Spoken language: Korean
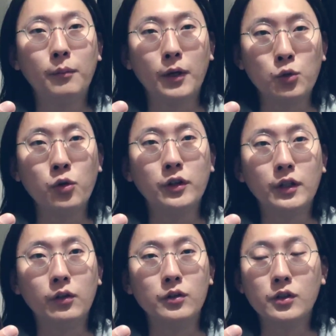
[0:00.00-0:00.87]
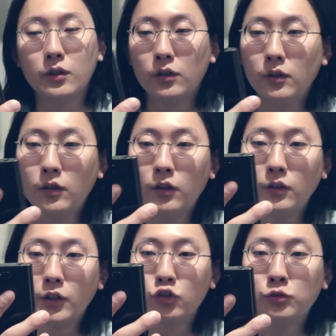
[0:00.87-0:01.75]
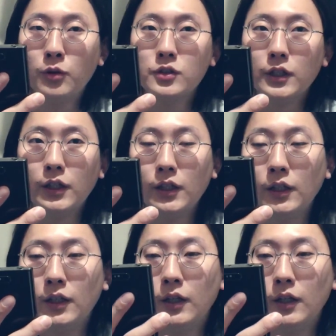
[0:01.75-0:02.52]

백조여야 되는 거죠. 두 번째,